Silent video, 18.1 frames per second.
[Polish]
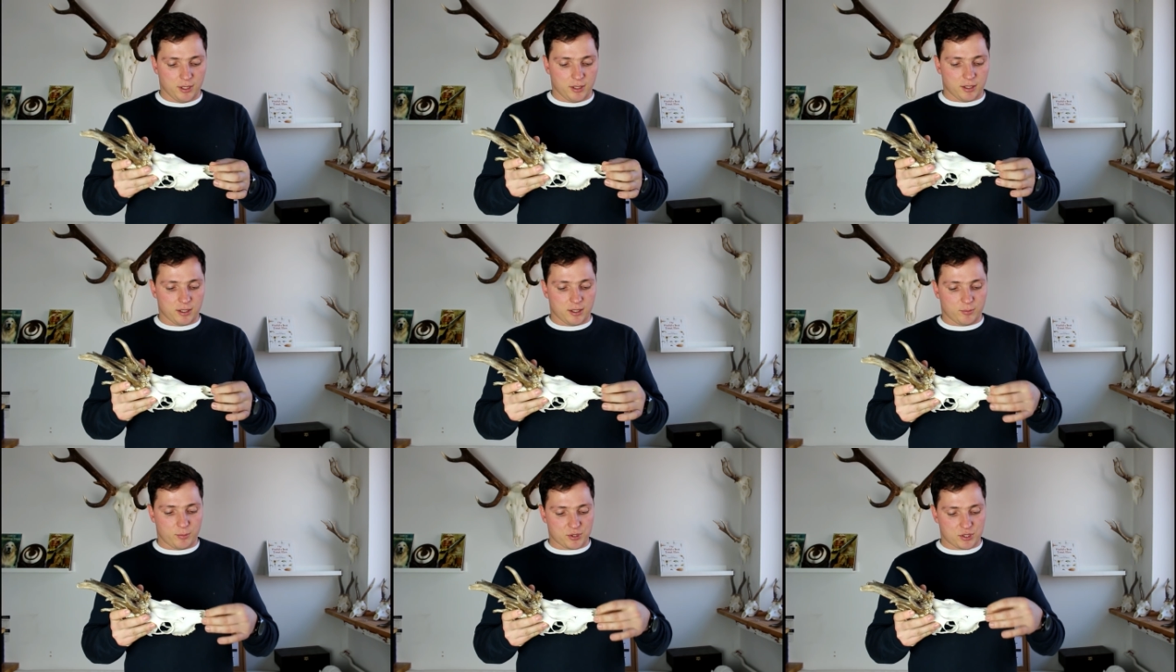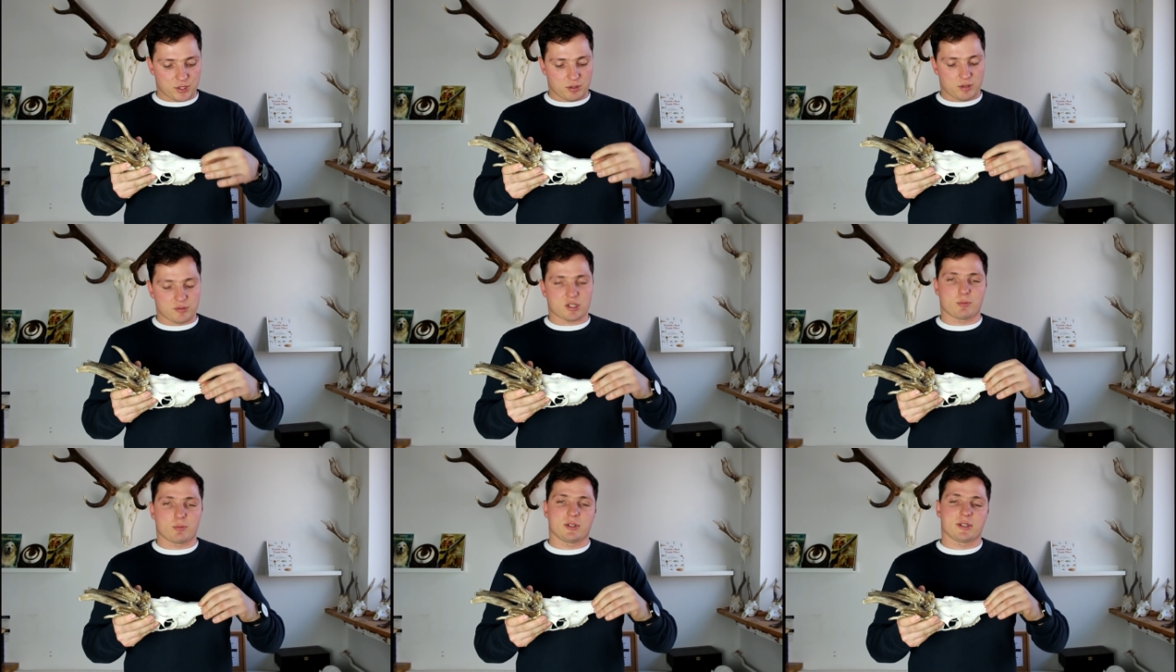e,
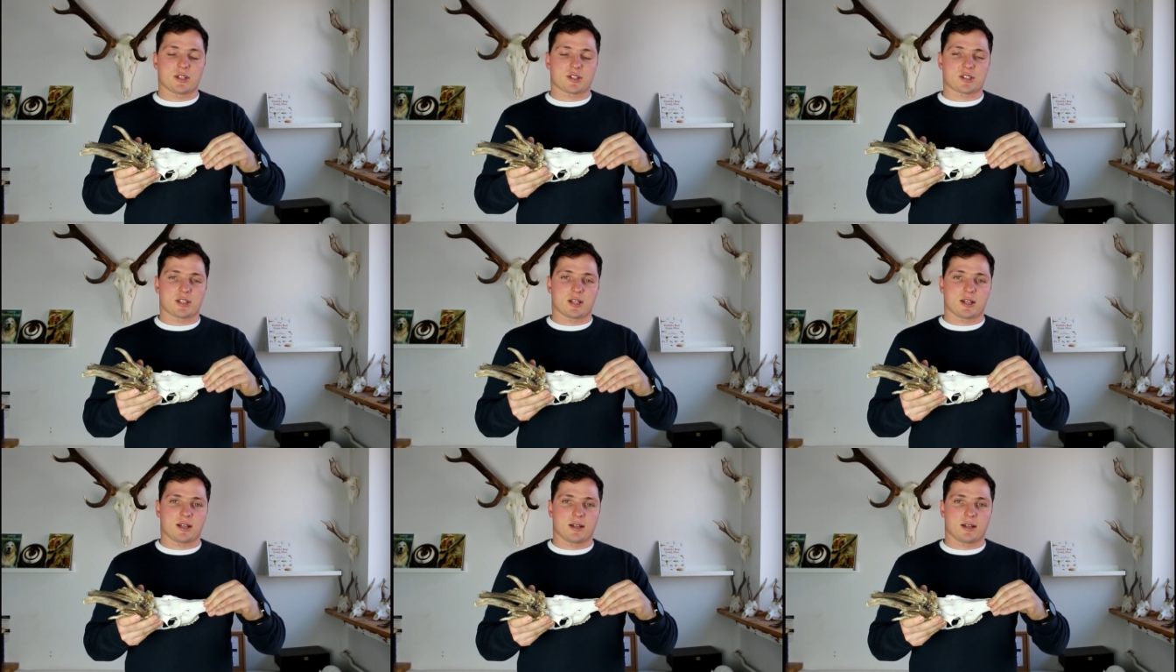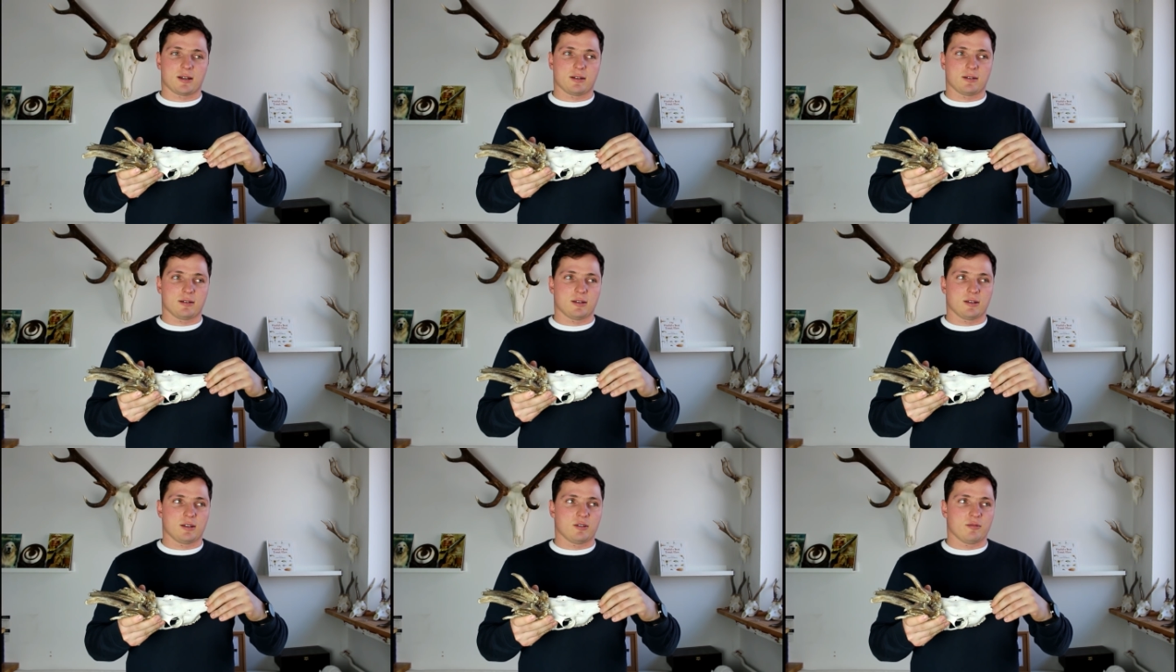patrzyłem sobie też na
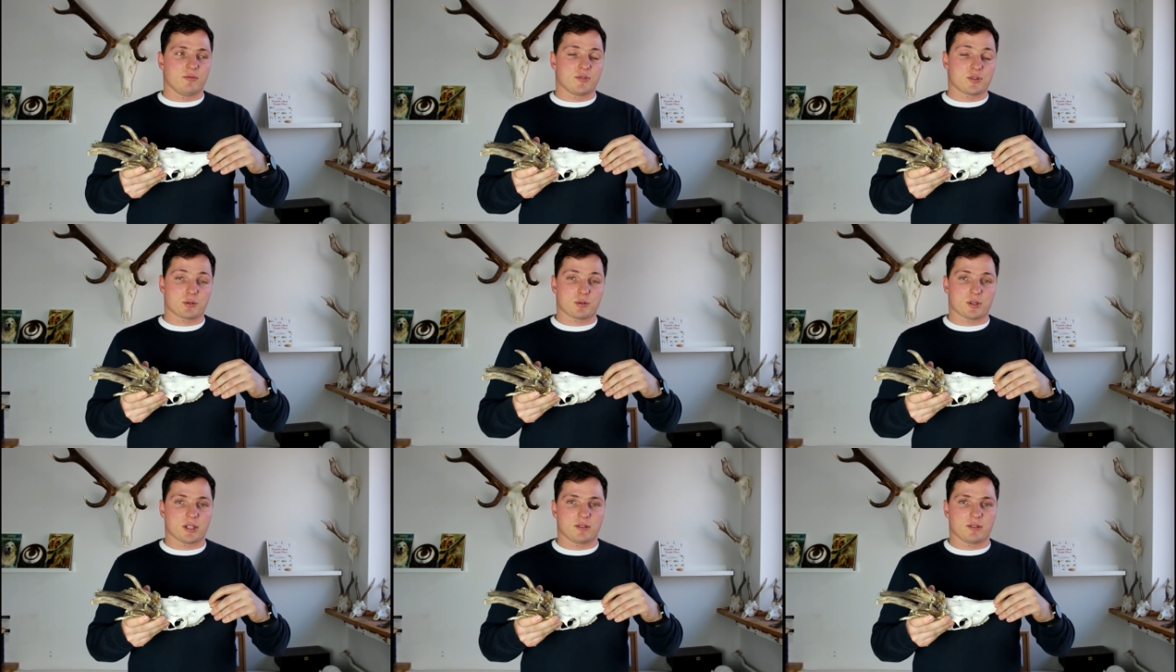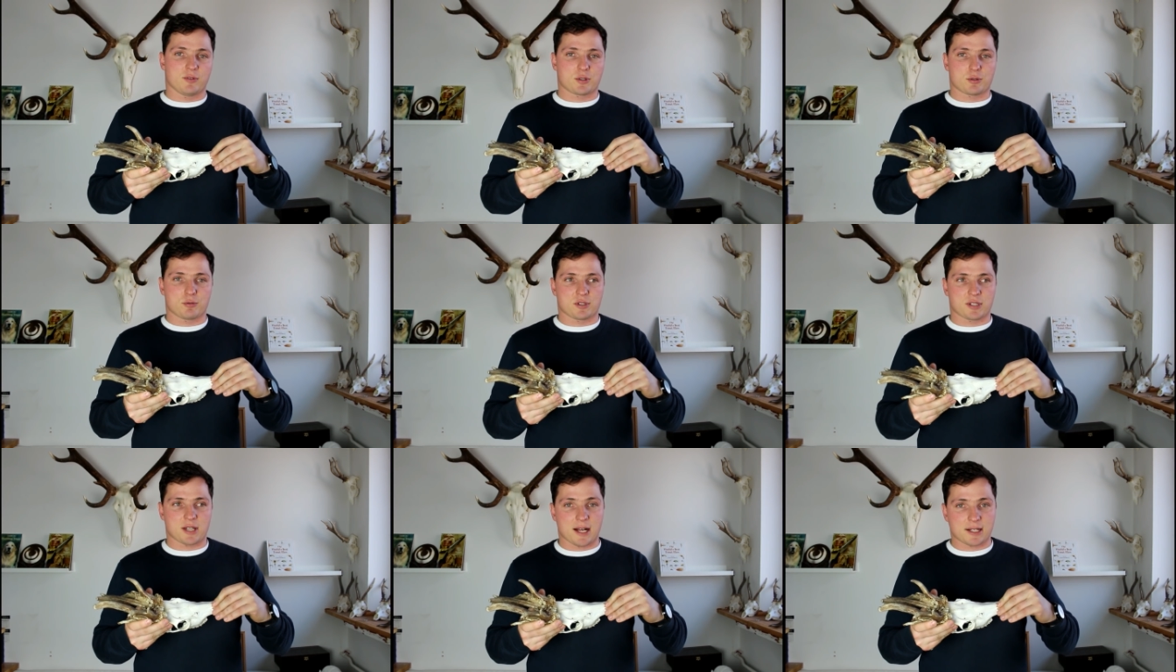e, wyszły,
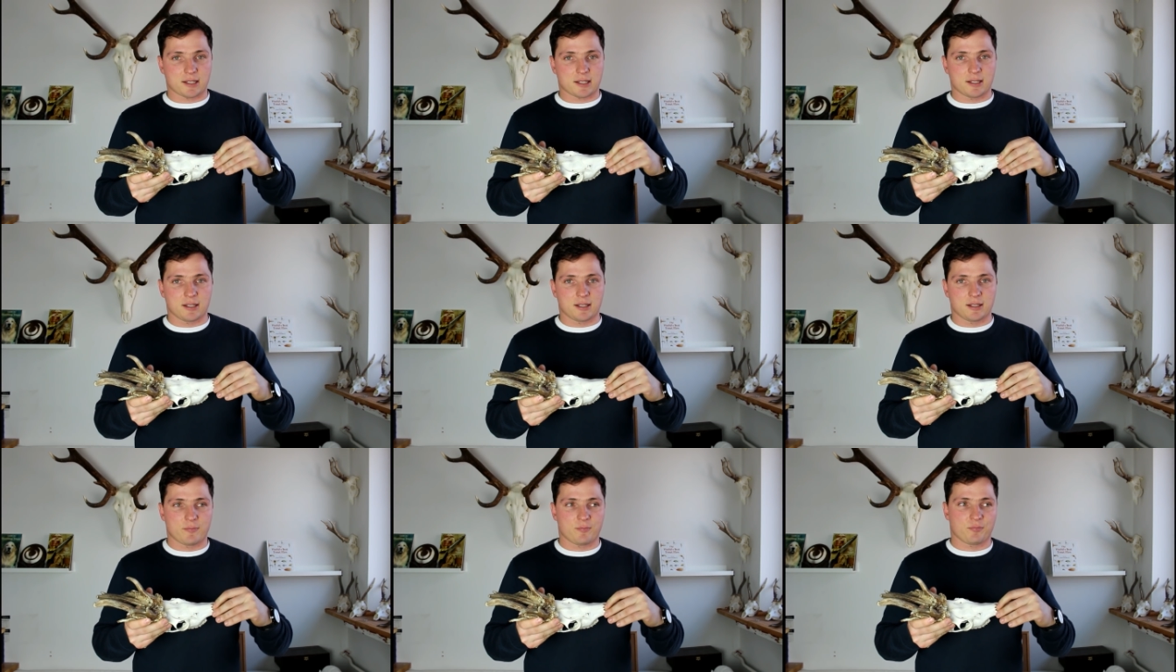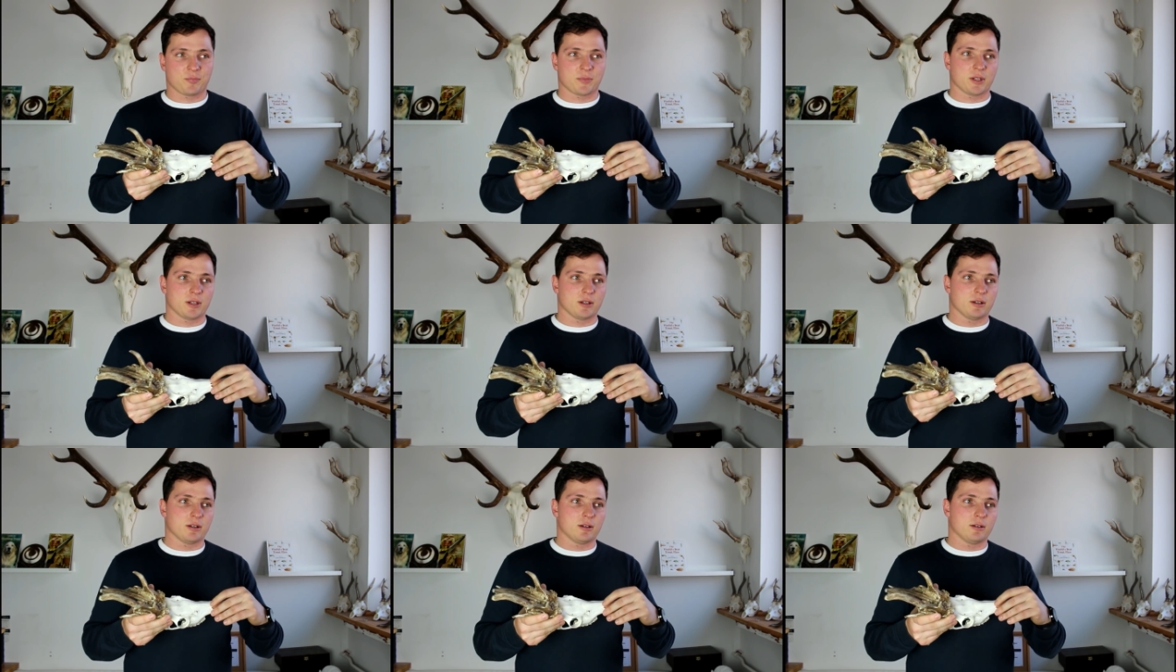wyszły sarny, e,
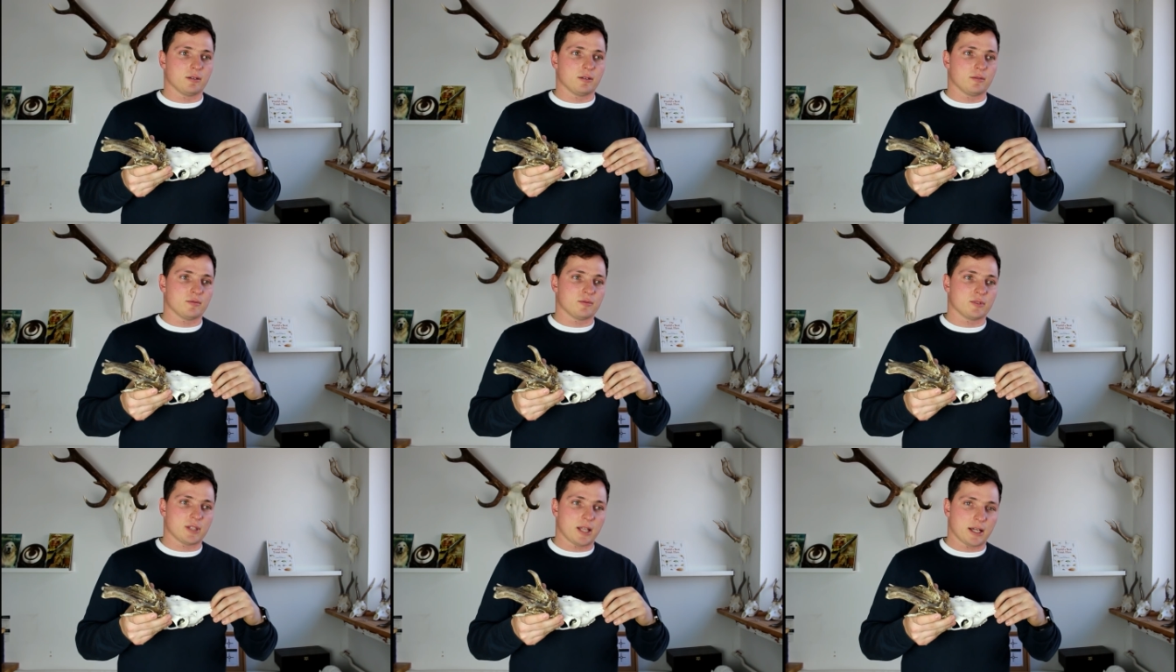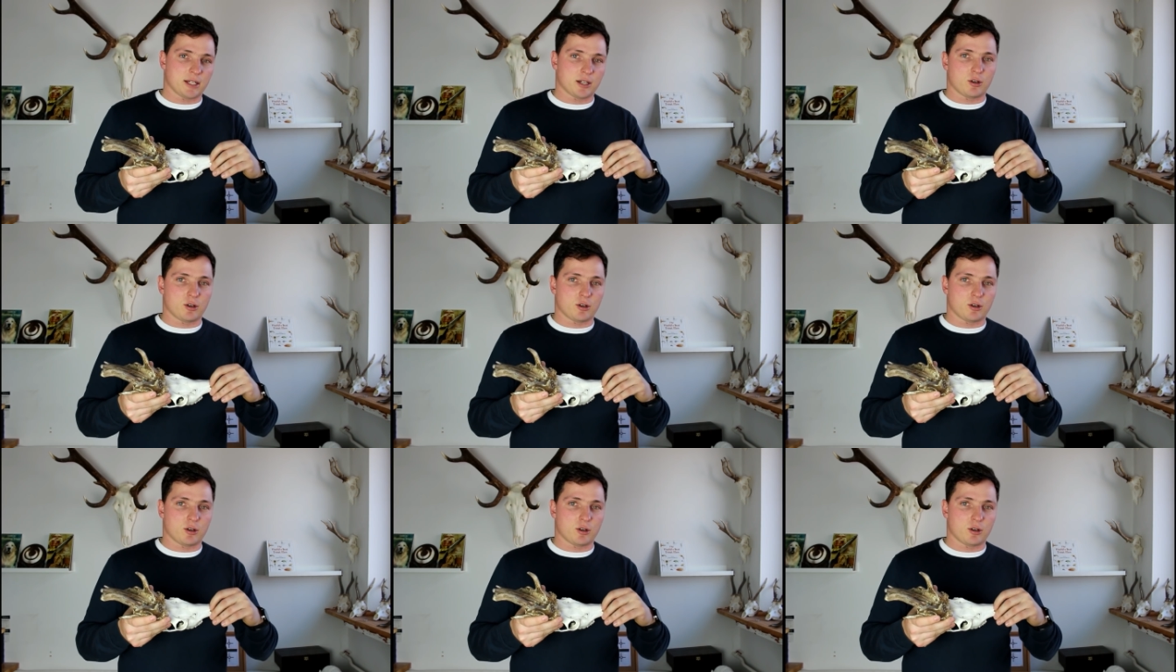taki